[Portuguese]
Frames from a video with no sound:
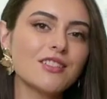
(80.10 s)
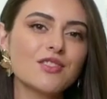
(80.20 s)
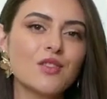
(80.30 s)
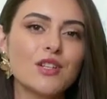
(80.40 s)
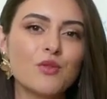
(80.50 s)
hora de
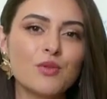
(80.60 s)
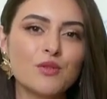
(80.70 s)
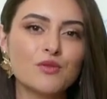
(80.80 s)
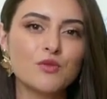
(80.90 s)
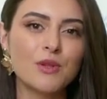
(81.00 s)
escolher um
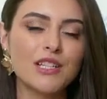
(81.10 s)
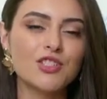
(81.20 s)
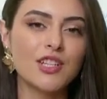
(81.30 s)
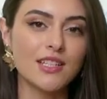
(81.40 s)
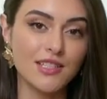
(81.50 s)
produto para
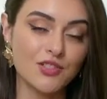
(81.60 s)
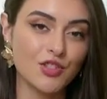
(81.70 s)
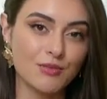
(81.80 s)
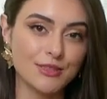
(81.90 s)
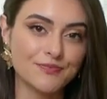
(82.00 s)
higiene
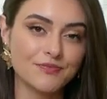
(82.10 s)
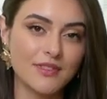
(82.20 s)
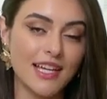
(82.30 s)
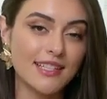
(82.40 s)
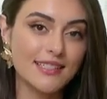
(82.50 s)
íntima,
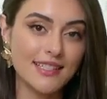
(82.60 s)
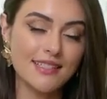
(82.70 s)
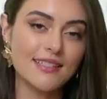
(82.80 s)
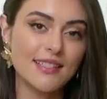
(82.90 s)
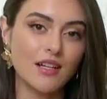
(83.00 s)
é
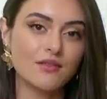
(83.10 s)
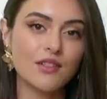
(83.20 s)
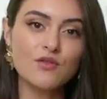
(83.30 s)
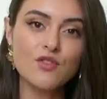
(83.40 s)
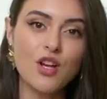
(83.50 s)
essencial
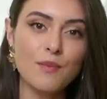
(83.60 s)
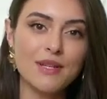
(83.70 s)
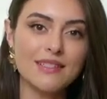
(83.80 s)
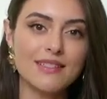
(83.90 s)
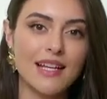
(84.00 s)
não só
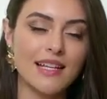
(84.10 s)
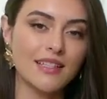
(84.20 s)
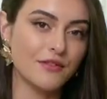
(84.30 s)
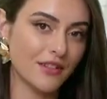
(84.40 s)
pensar na